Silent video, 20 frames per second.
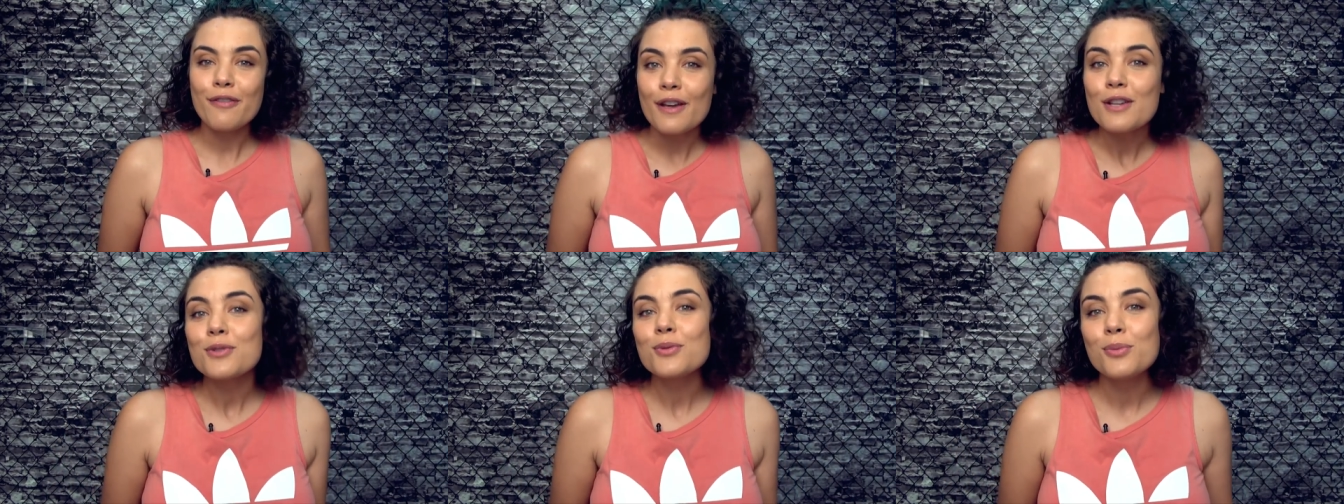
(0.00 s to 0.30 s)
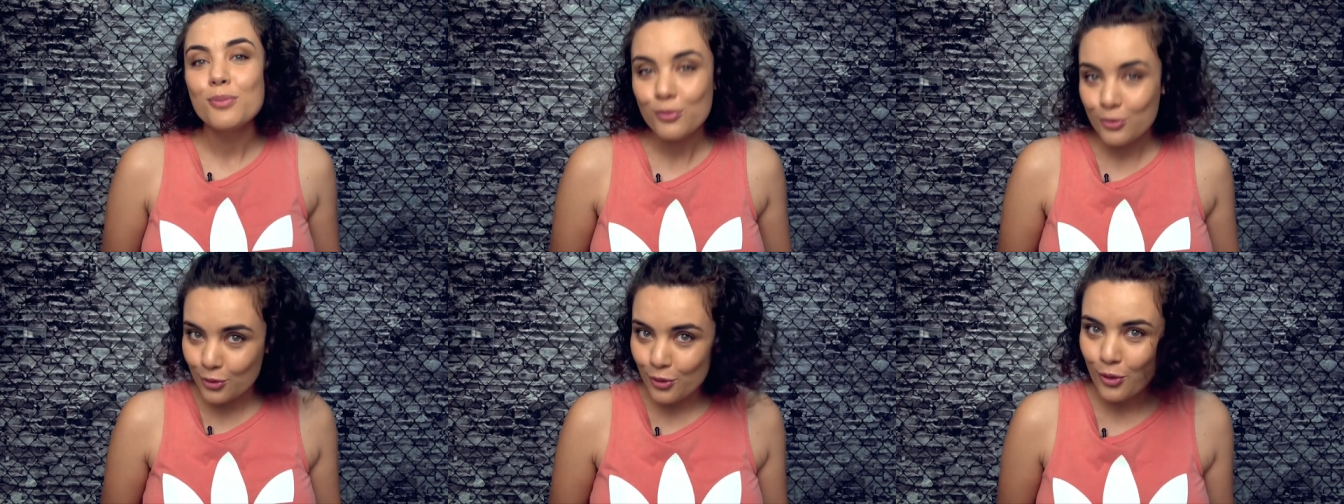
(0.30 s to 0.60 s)
fez
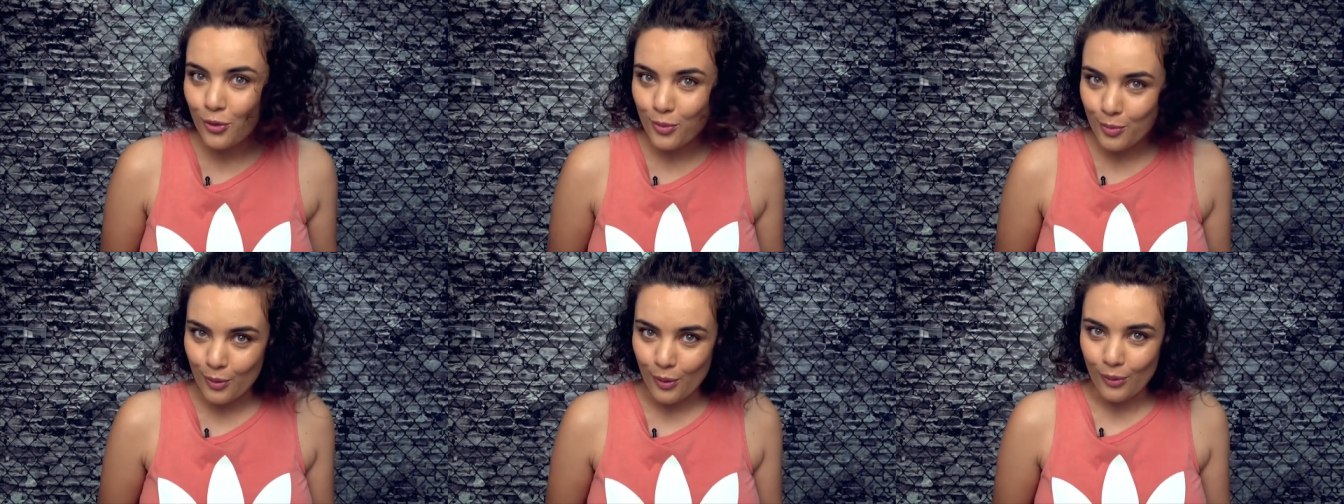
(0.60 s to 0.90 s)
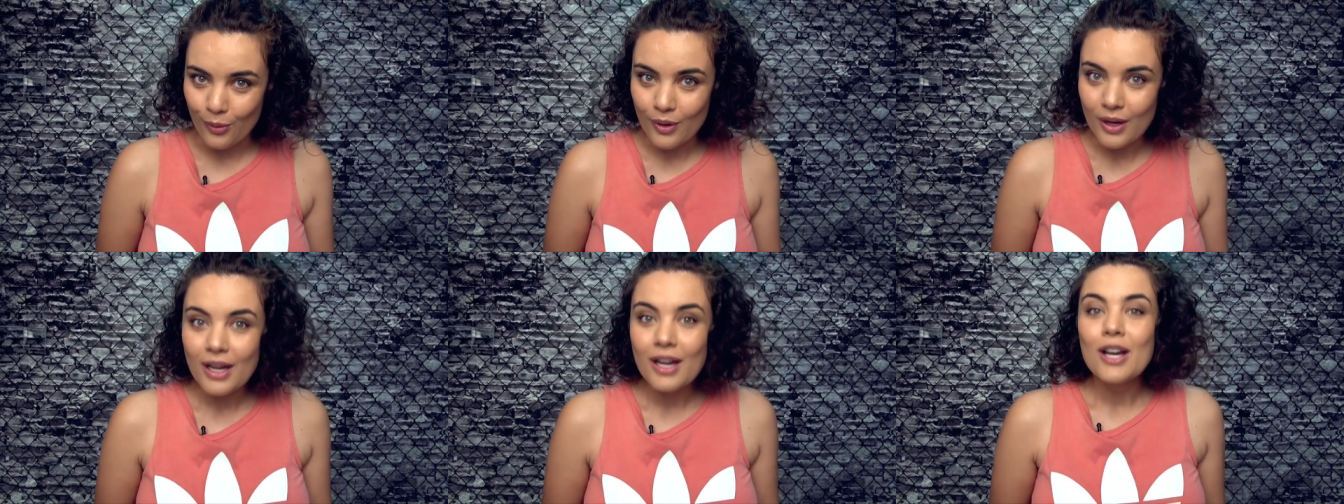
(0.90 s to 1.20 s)
um jogo
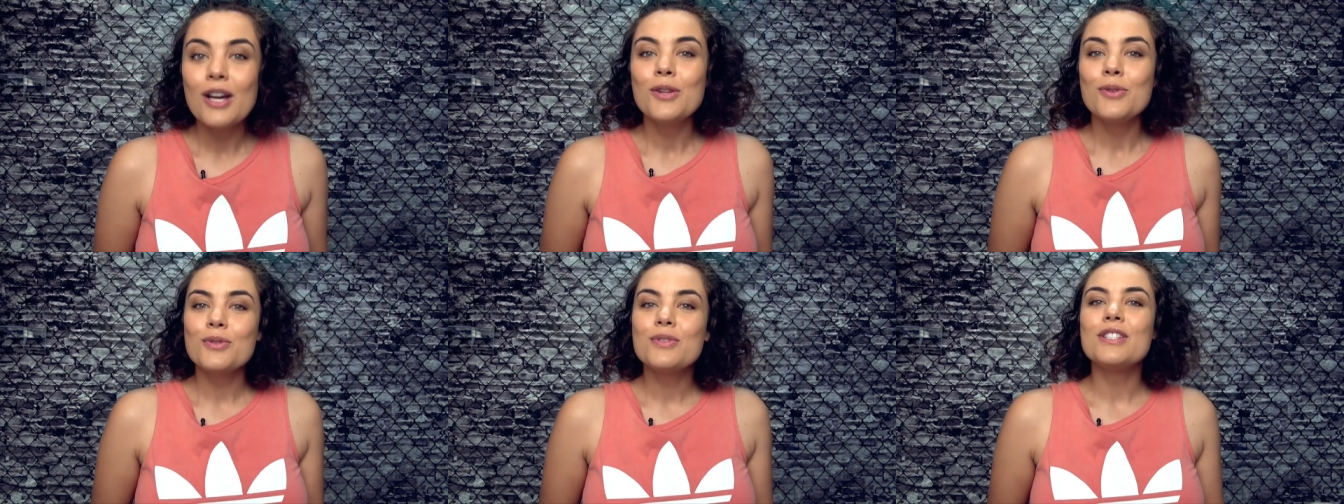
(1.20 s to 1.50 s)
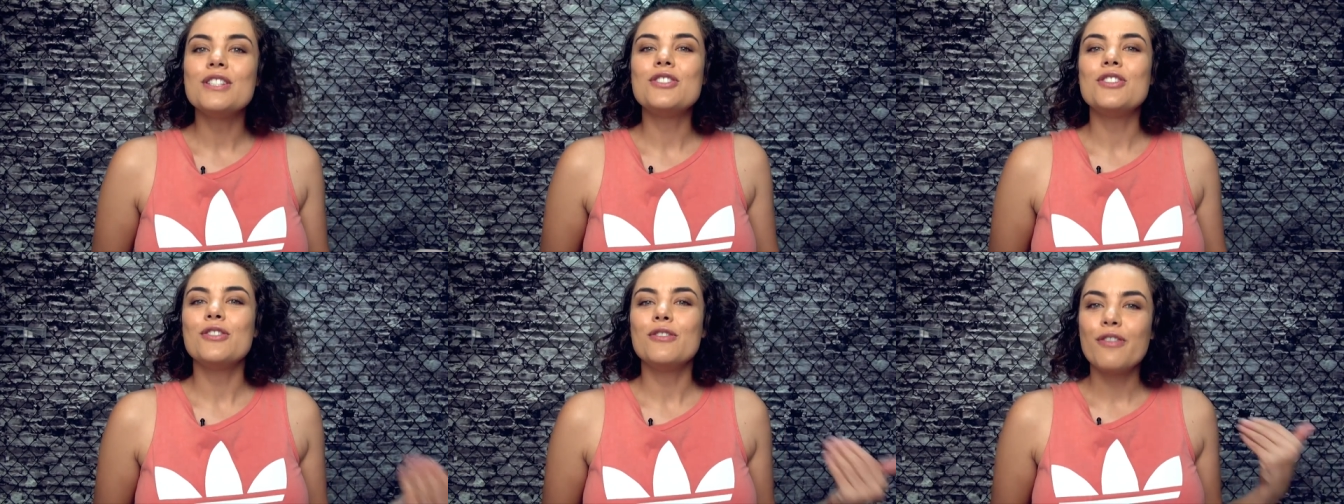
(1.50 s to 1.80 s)
bom, no
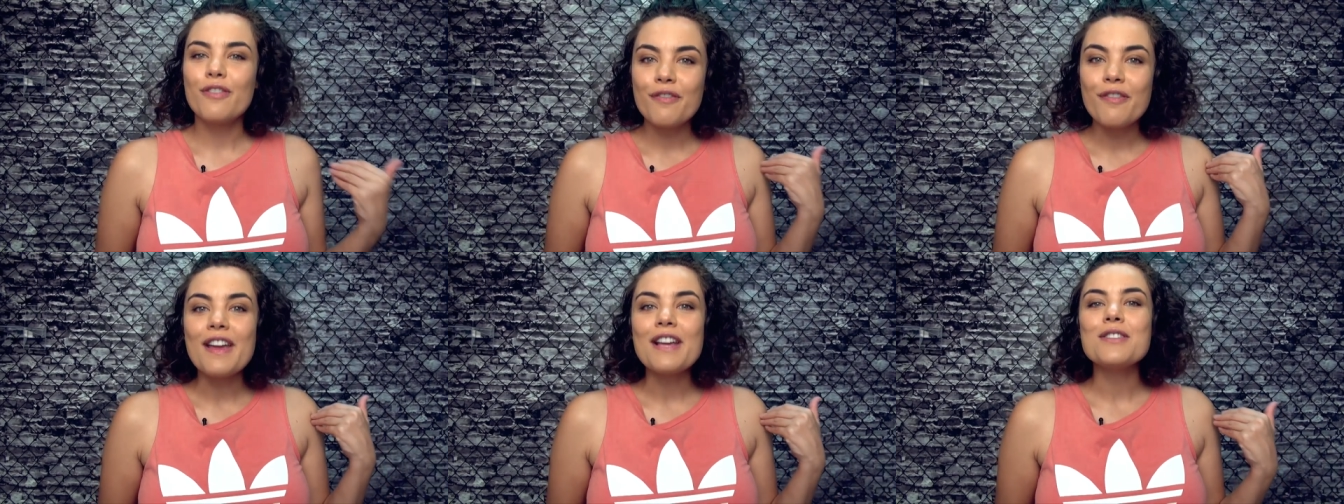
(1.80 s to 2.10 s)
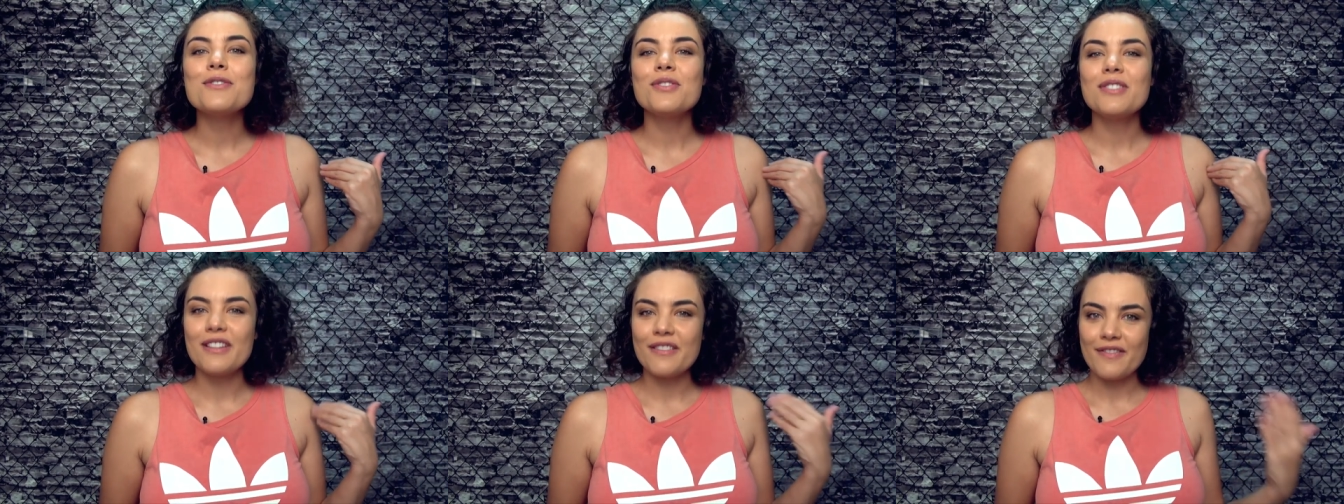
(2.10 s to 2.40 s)
sentido
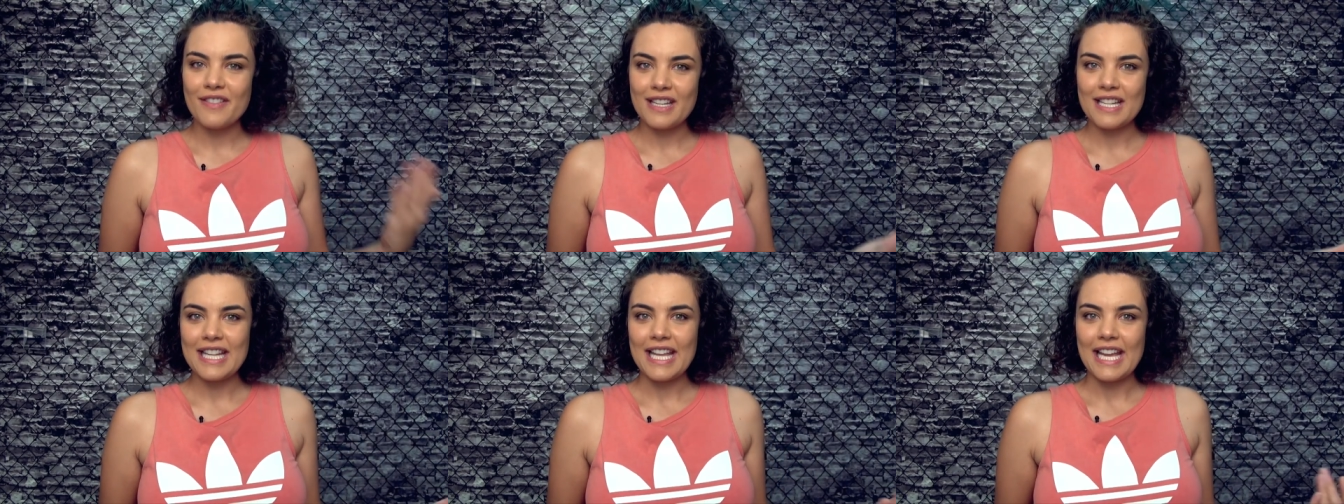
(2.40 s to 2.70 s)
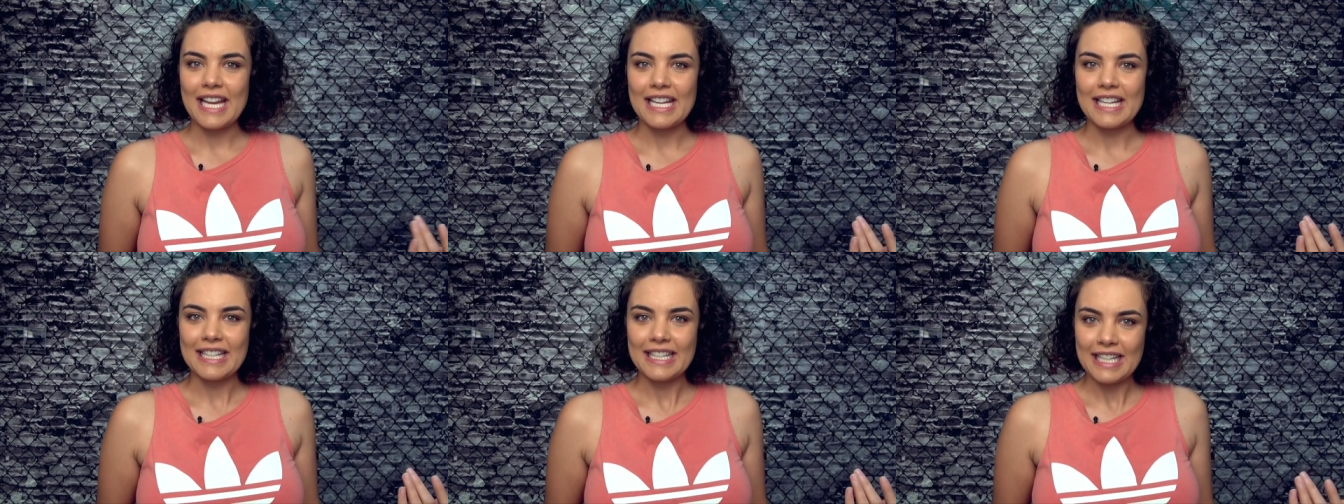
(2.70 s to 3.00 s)
fez o dever
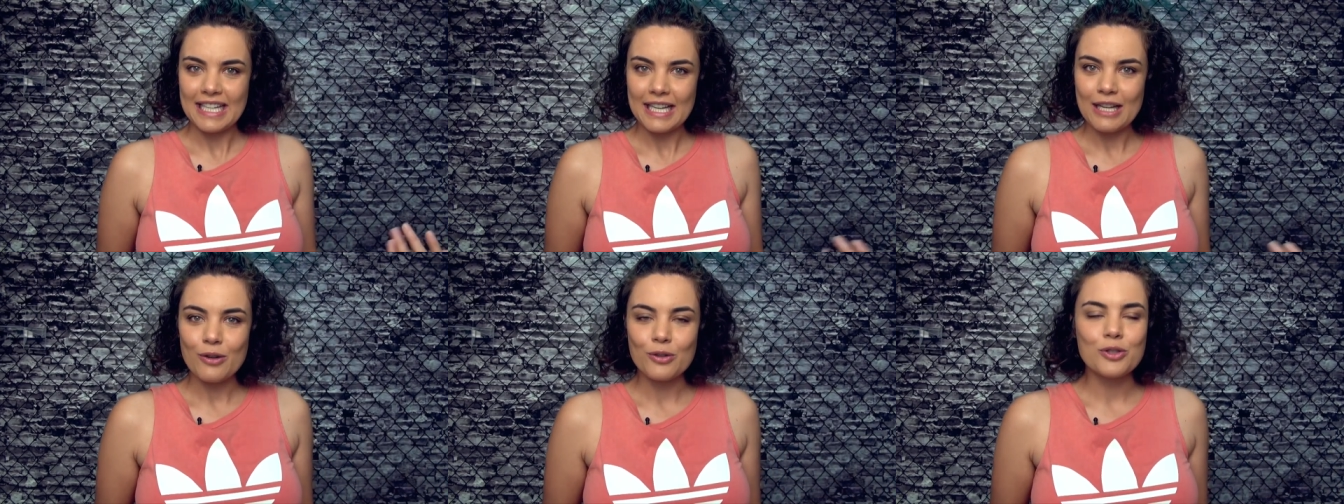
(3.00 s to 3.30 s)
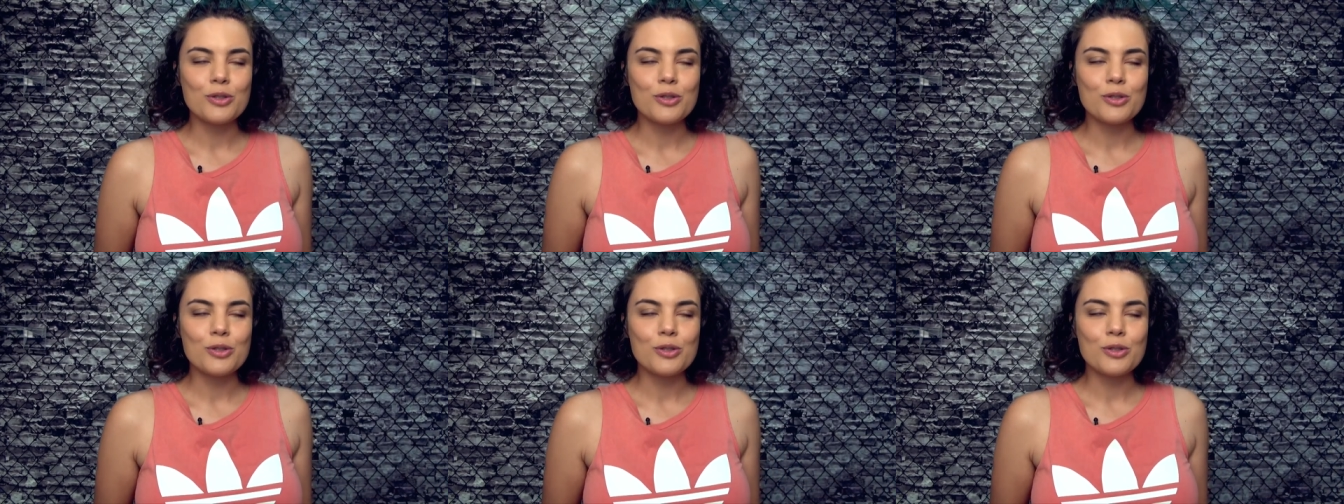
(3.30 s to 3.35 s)
dele, entendeu?